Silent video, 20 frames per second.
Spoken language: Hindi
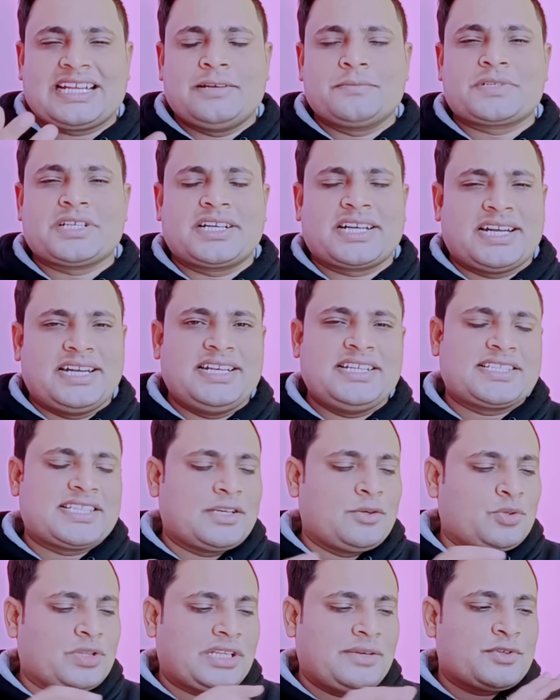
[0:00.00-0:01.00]
टर्म्स एंड
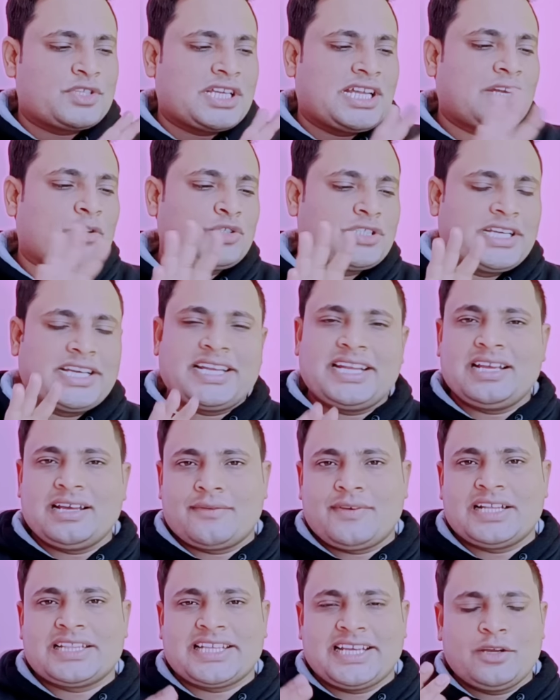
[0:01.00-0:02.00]
कंडीशन होते हैं वो सारा कुछ एग्री
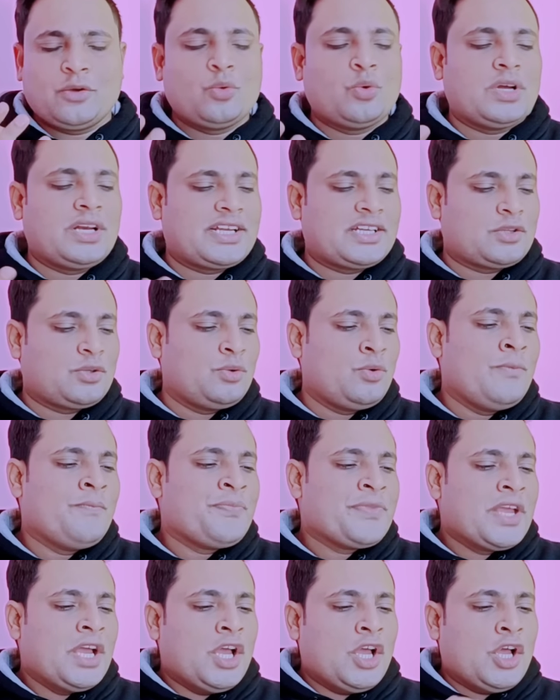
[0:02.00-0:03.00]
करवाता है गूगल के थ्रू